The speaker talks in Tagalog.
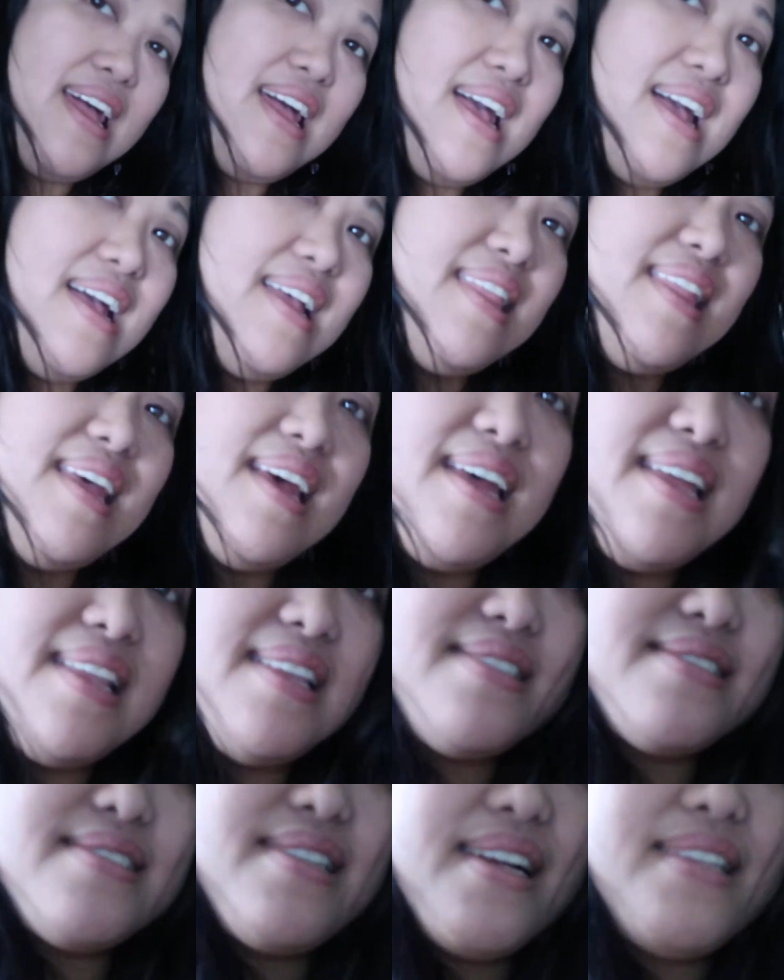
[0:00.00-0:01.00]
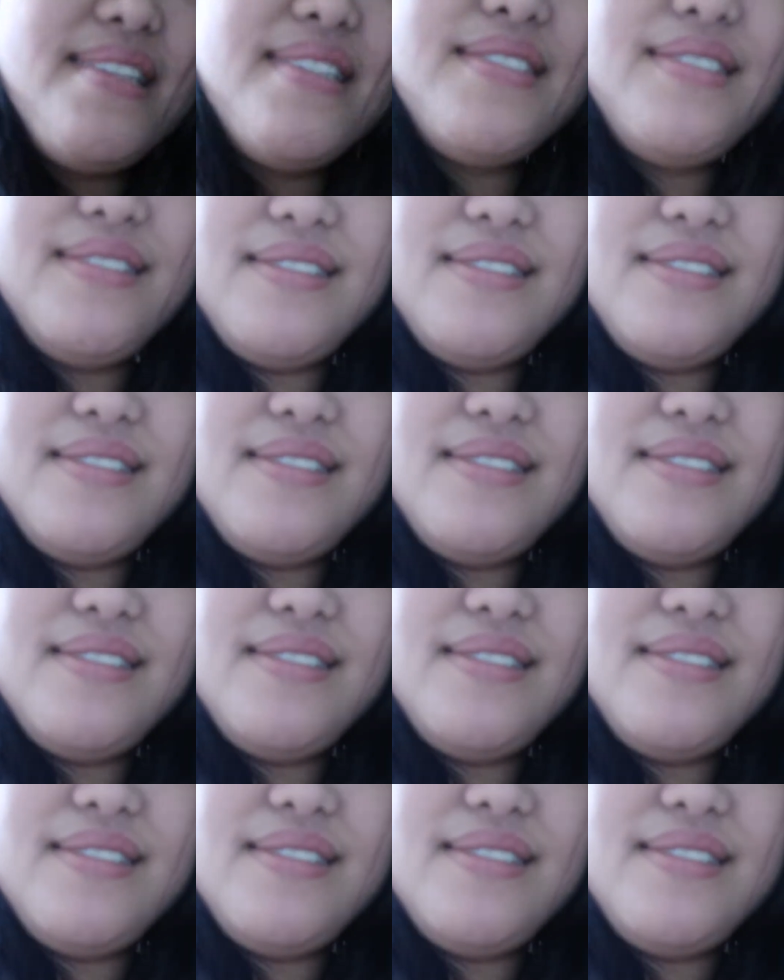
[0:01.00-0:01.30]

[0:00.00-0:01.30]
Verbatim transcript: And then, sa another